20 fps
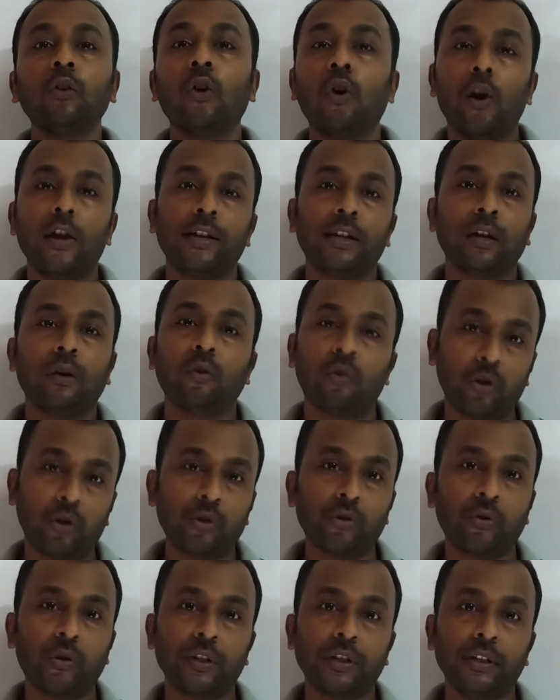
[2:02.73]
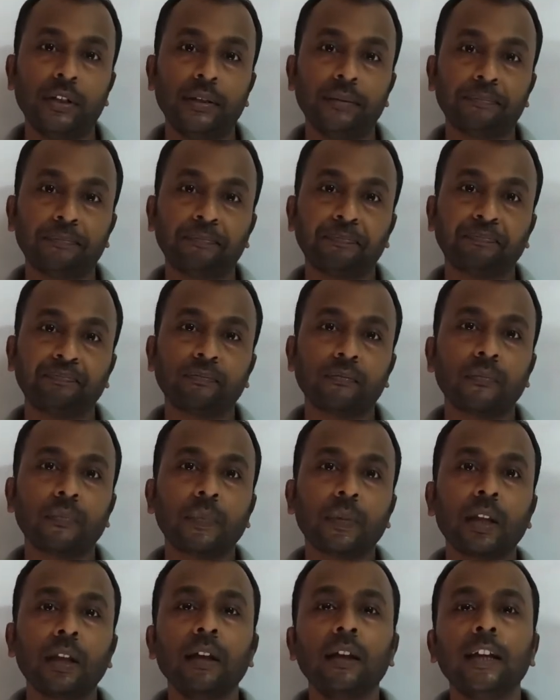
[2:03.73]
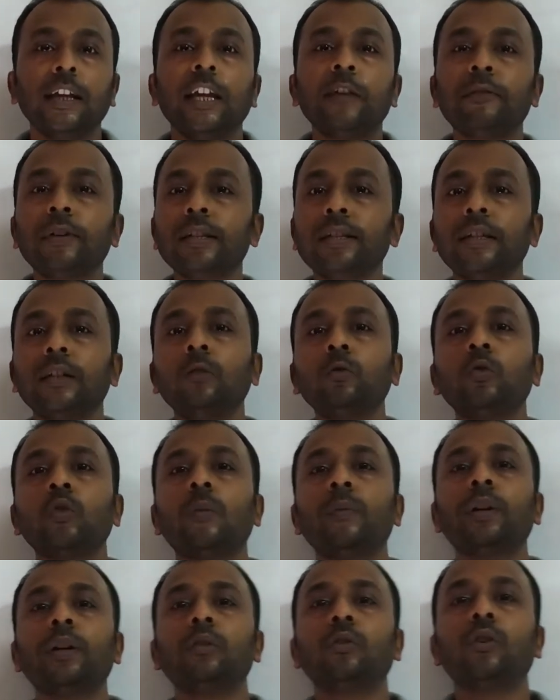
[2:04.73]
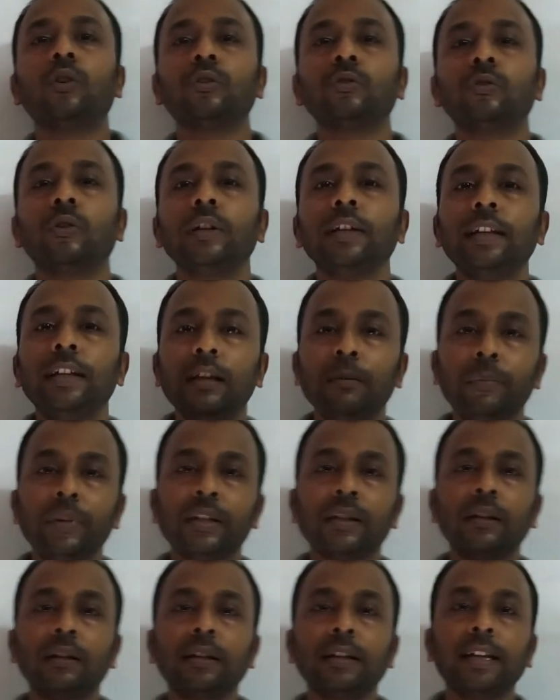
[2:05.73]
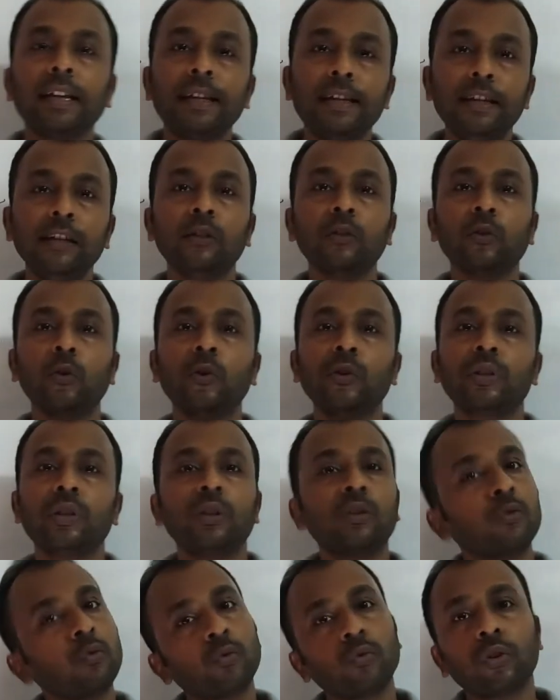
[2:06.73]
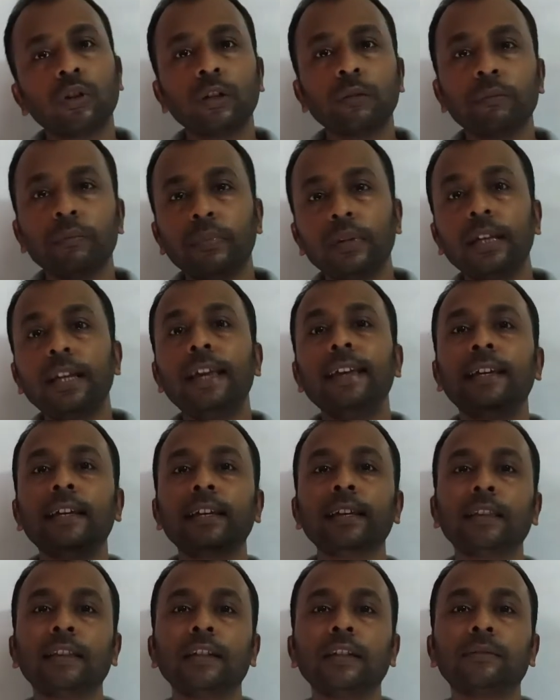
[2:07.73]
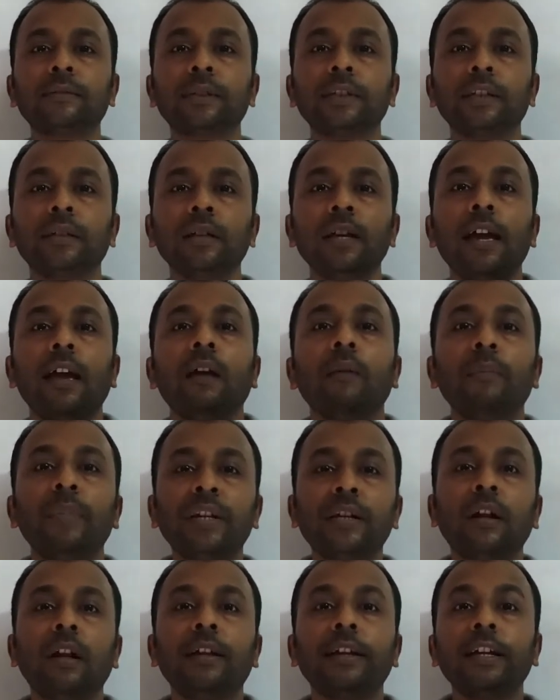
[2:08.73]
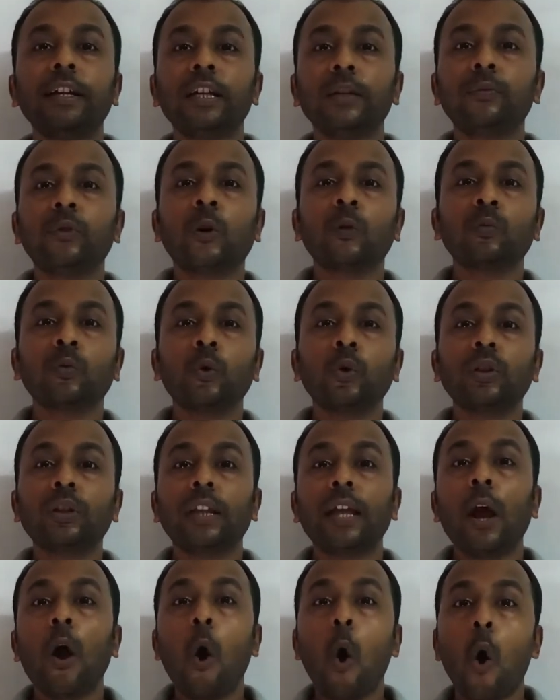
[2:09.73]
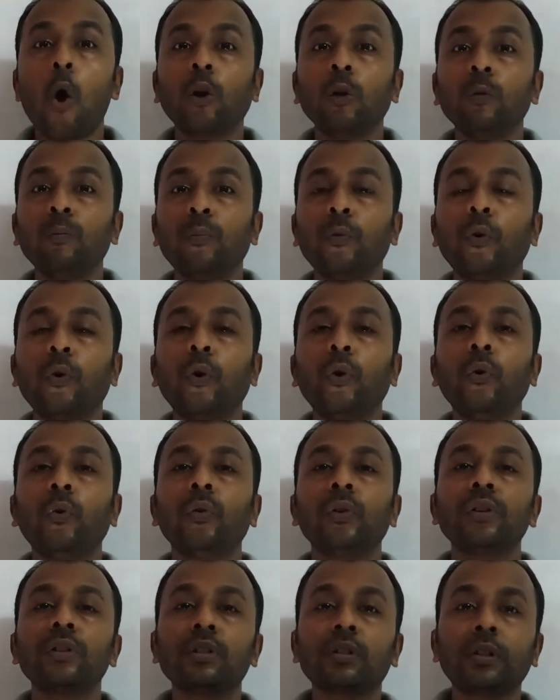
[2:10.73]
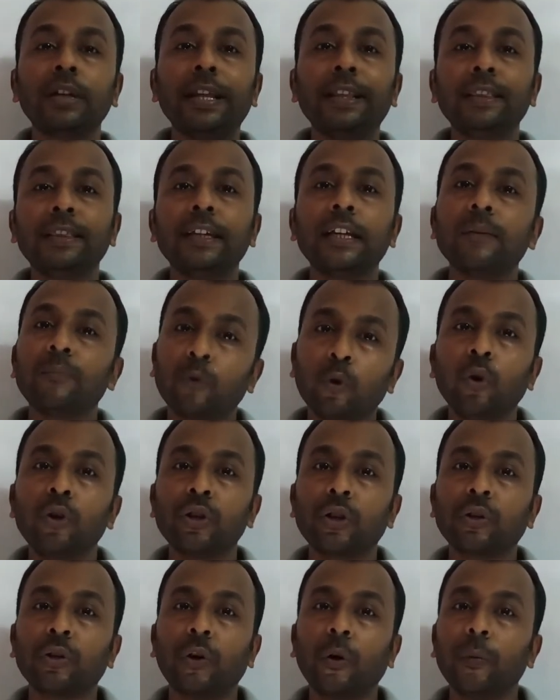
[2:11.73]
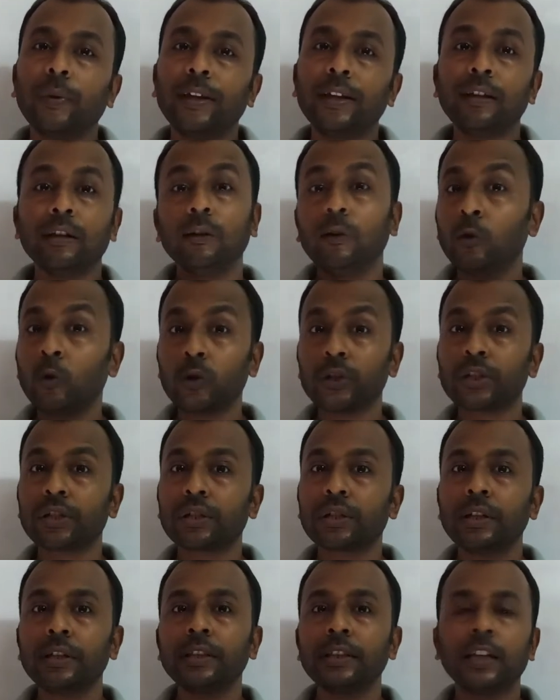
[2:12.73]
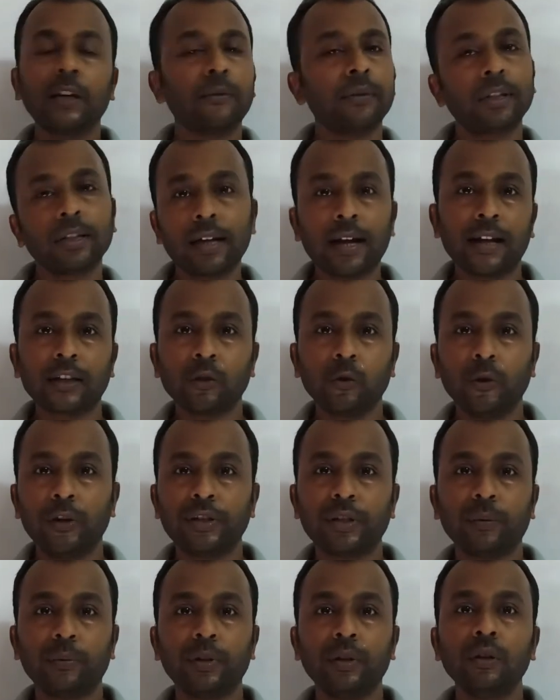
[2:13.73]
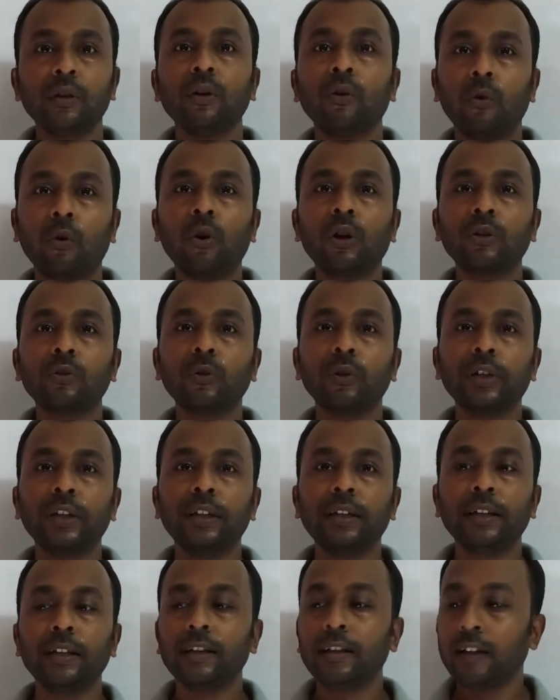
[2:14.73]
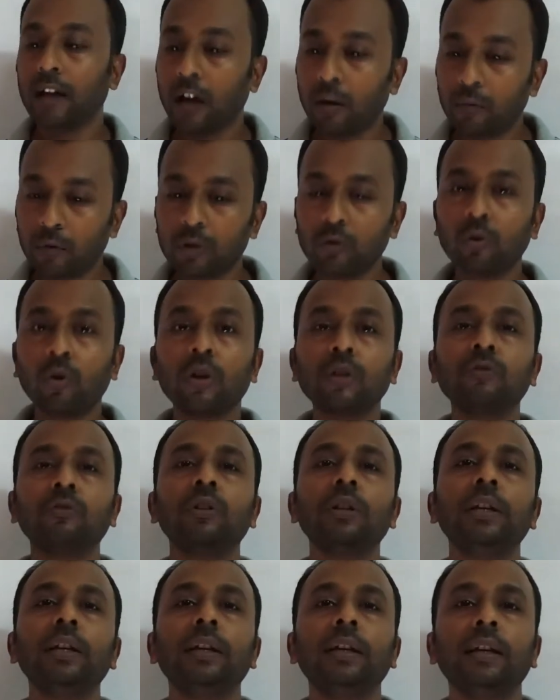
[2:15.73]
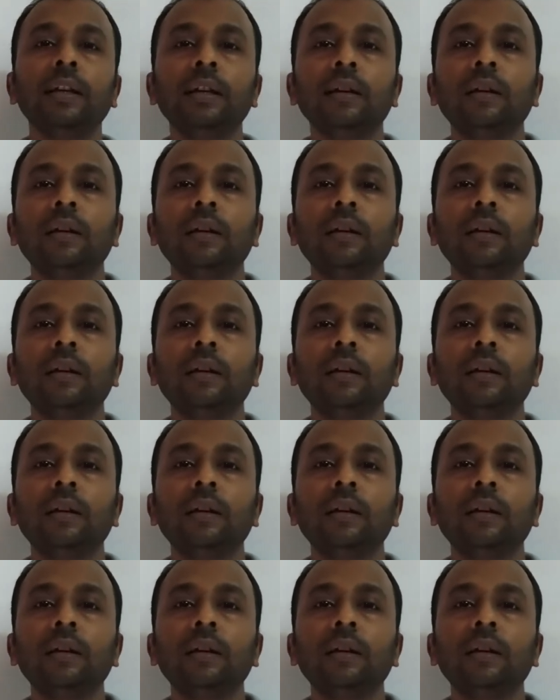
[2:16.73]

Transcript: হয় না হট ওয়ার্কিংয়ে এবার যেহেতু আমরা হট ওয়ার্কিং মেটালটিকে হিট করছি সুতরাং এই ক্ষেত্রে আমাদের মেটালটিকে ডিফর্ম করতে অল্প স্ট্রেংথের প্রয়োজন হবে লো স্ট্রেংথে আমাদের কাজ হয়ে যাবে হট আবার হট যেই